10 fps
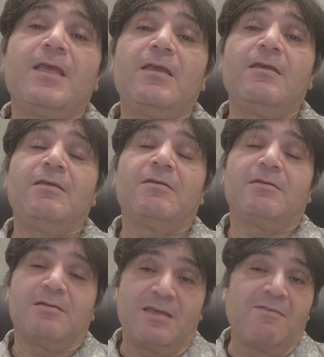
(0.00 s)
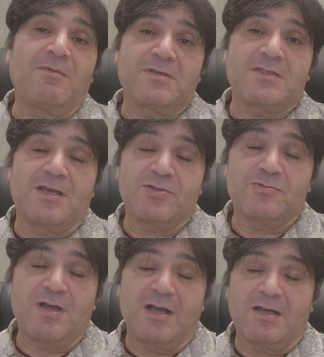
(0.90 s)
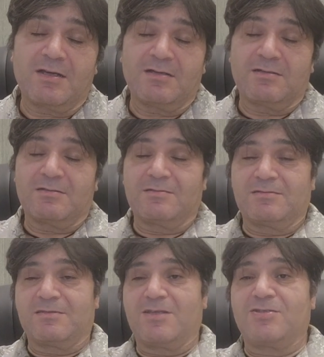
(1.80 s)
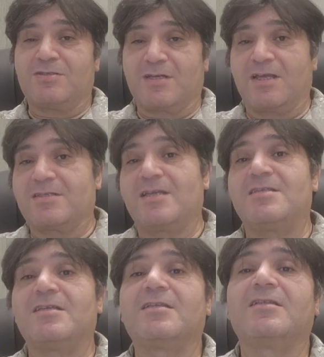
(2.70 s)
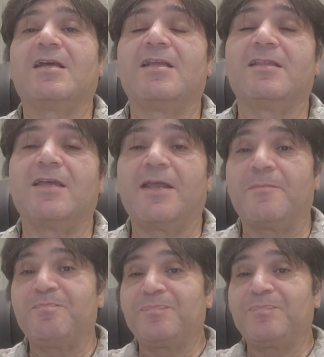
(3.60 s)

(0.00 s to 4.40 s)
и э, я вам расскажу, как э, значит, заказать этот календарь